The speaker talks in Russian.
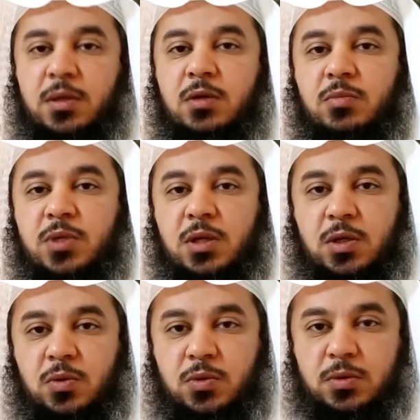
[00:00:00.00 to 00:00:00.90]

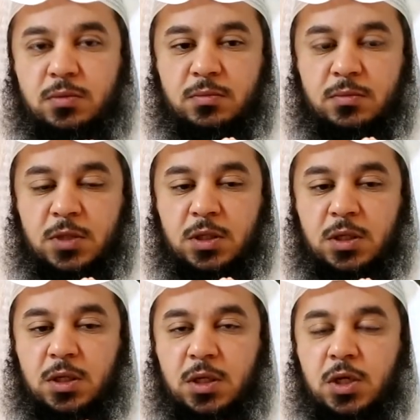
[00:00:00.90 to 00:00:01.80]
многие иудеи скрывали в своей